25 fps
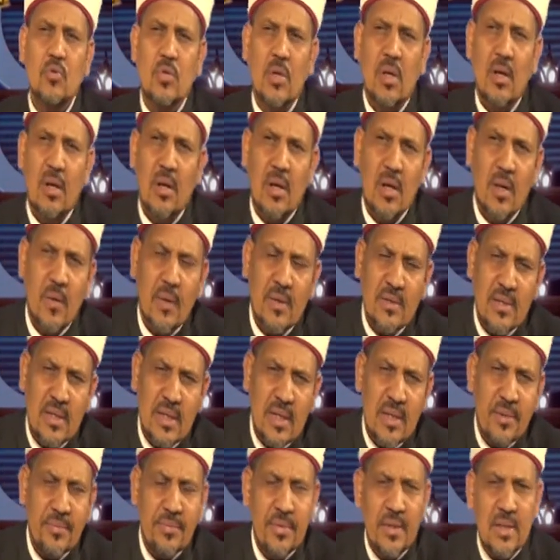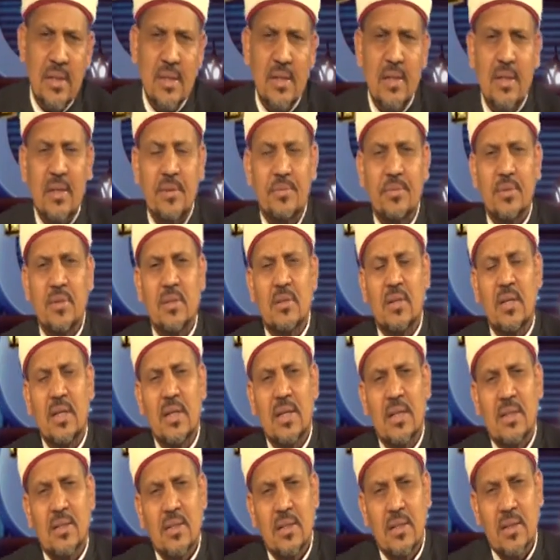صلى الله عليه وسلم في في
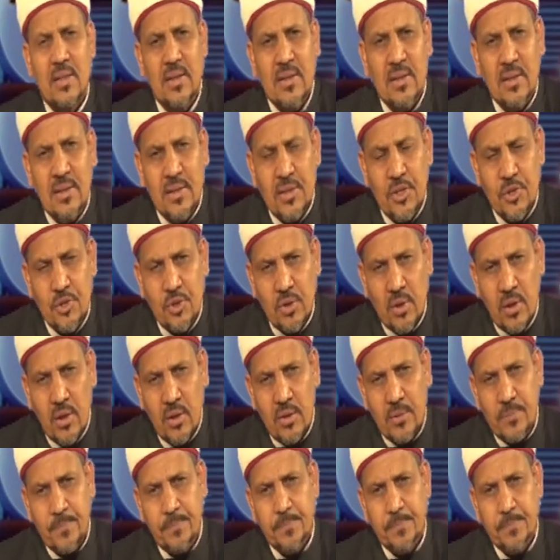رحلة الهجرة